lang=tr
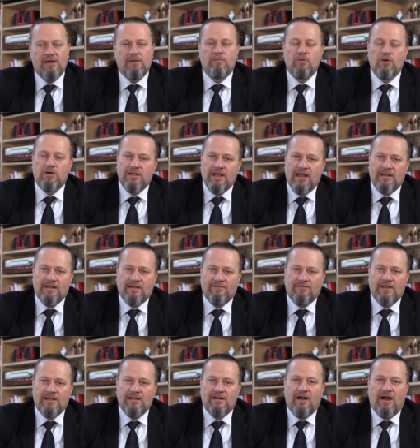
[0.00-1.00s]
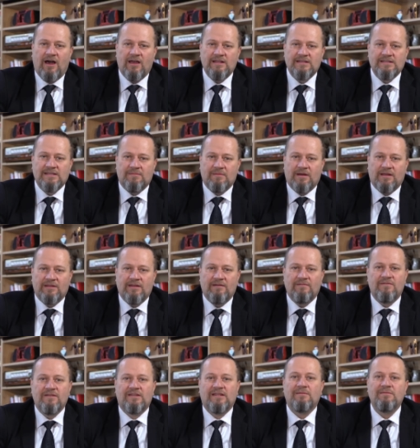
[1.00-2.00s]
Bu gıda takviyeleri aynı
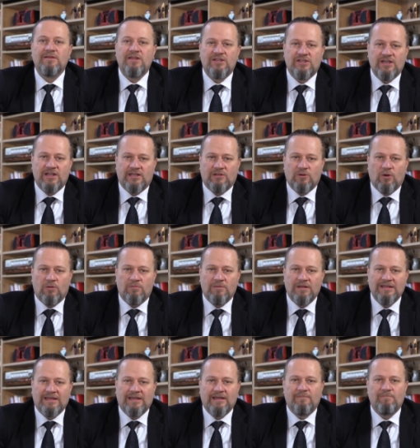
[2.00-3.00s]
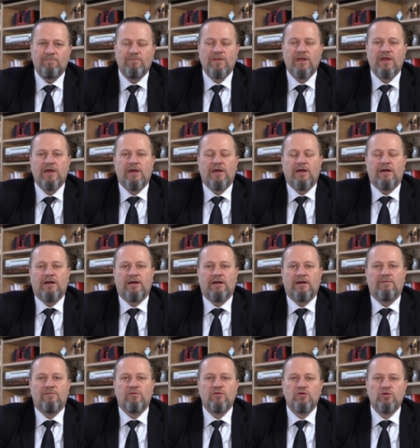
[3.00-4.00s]
zamanda vitamin içerikli olmalı ki
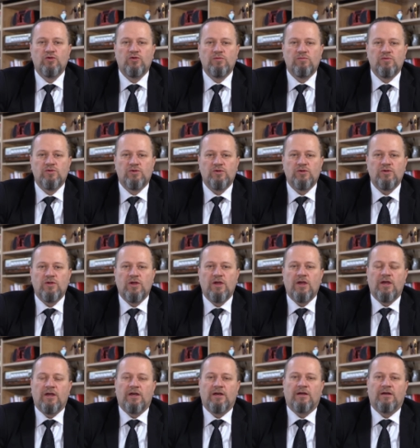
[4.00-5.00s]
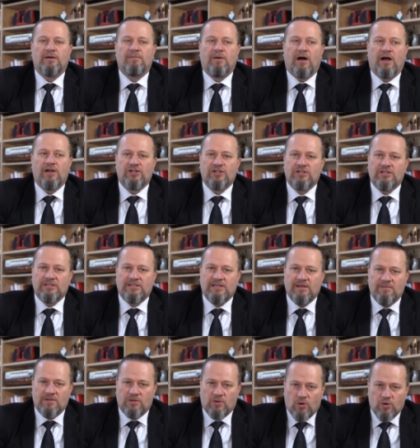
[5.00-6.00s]
vücudumuzun bağışıklık
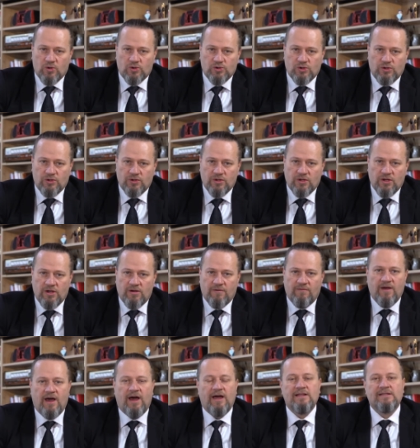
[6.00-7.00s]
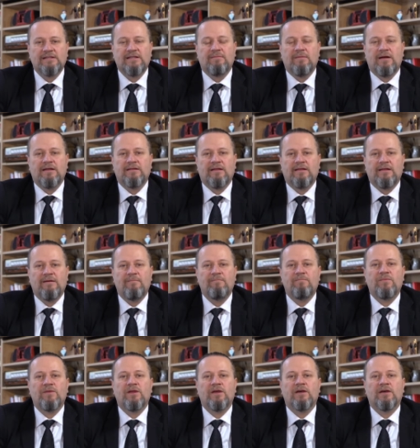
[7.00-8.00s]
sistemini korusun ve aynı zamanda da
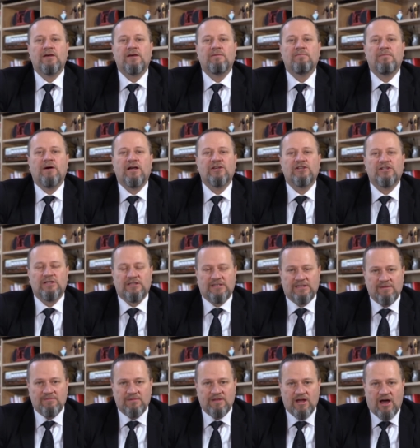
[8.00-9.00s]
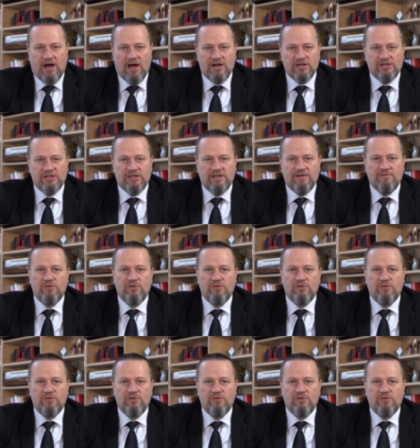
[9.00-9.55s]
e, bağışıklık sisteminin haricinde